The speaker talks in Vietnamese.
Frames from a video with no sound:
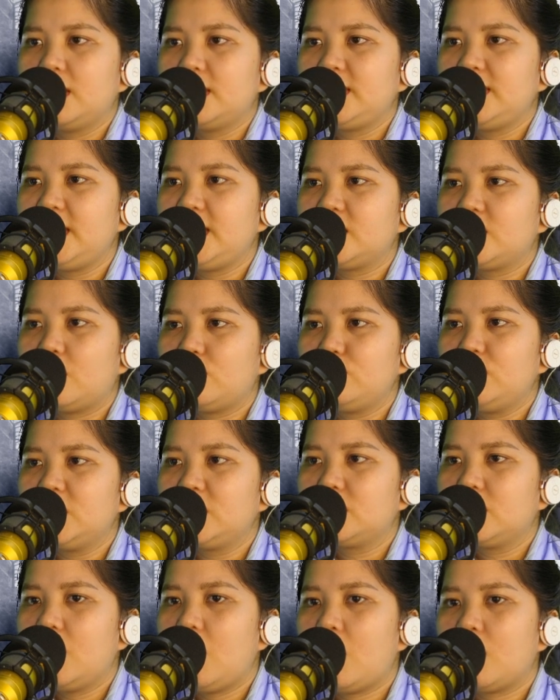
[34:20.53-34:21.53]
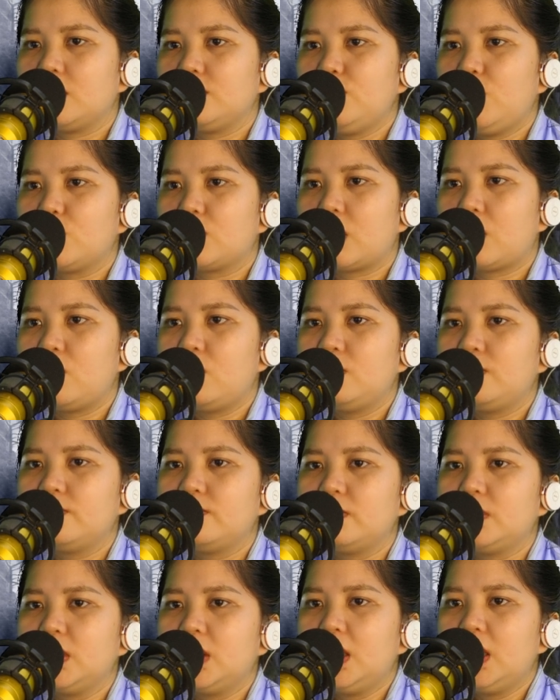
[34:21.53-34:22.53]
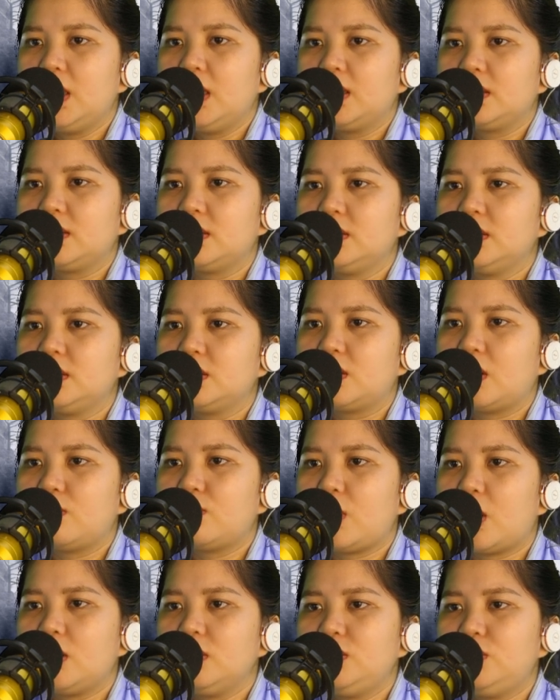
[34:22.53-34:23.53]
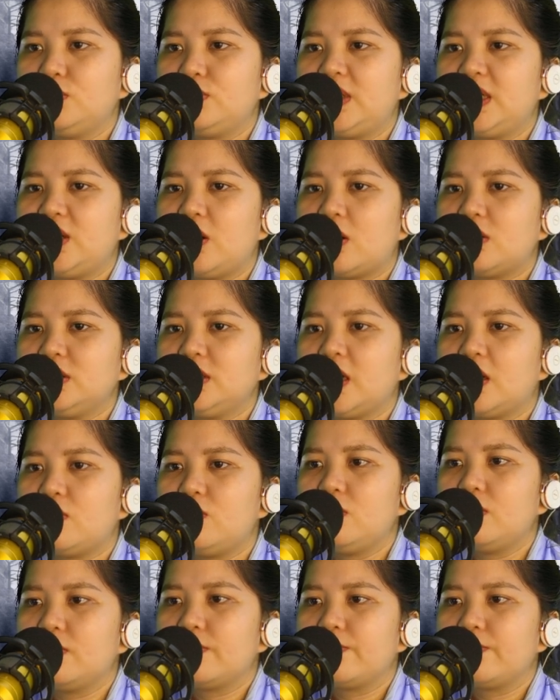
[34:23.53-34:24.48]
nhịn không được hỏi một câu, Người không nói chút gì đó sao